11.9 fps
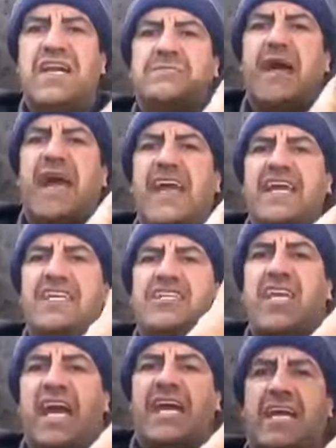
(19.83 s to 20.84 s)

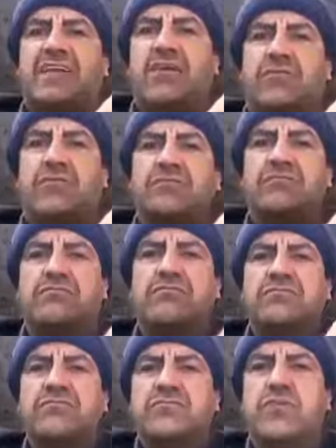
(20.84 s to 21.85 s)
Anlatanın avradına
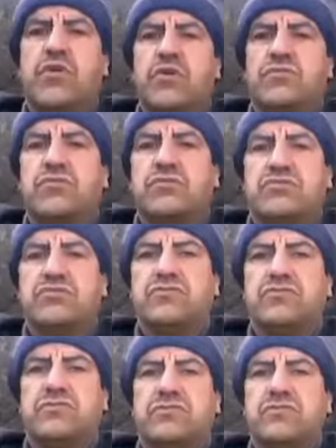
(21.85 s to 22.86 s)
boşluğu
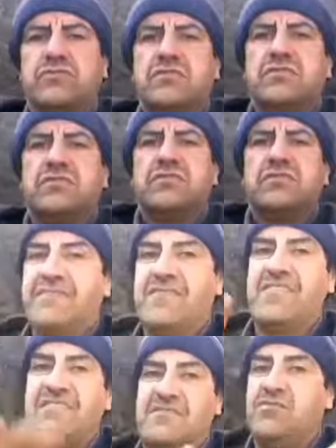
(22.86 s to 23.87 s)
siz doldurun.
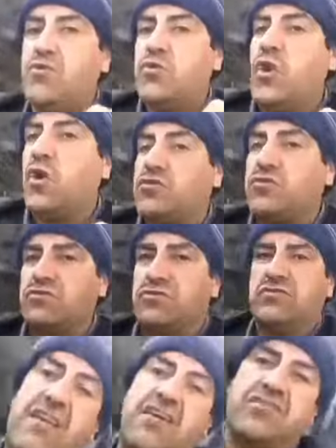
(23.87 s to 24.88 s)
Sevgili
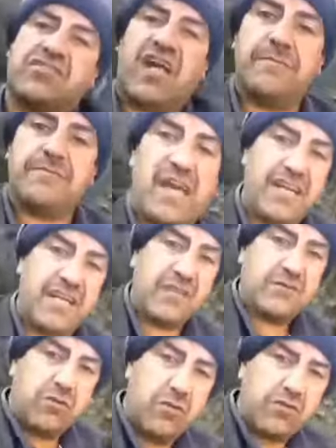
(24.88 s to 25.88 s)
abonelerim, bu
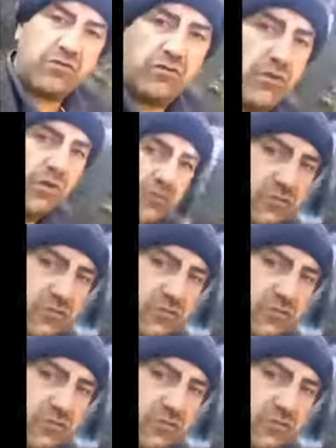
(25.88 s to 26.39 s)
videoya 100 bin